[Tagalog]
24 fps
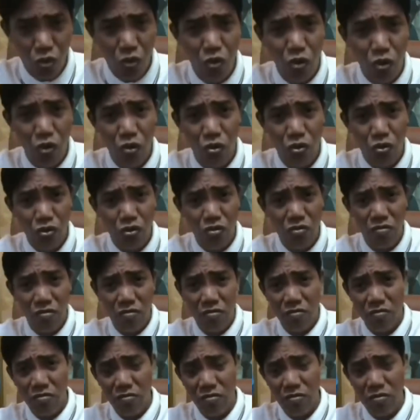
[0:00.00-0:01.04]
totoo yung,
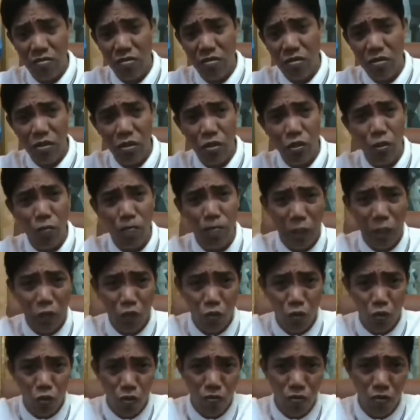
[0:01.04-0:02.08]
yung
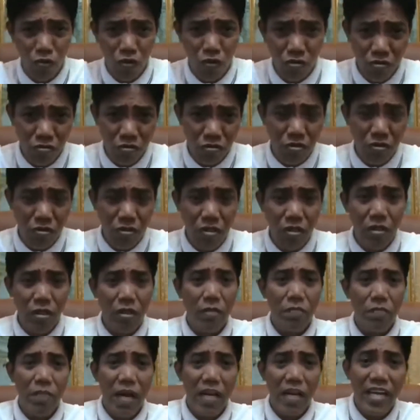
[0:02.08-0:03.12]
pagtulong mo?
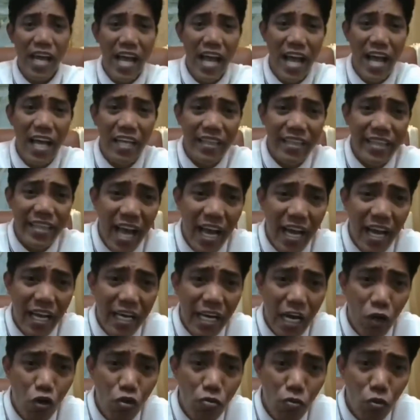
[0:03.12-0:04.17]
Pag
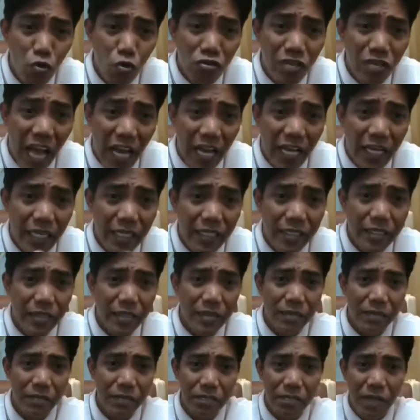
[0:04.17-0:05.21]
nakahanda ka ng umutang
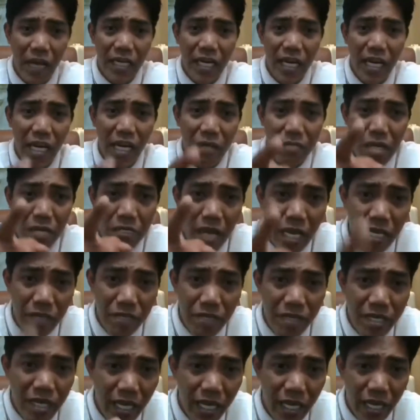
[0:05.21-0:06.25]
para lang may
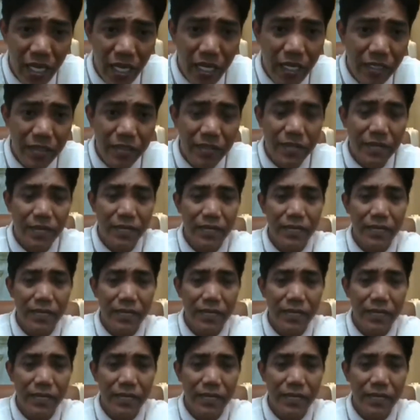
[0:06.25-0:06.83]
maibigay ka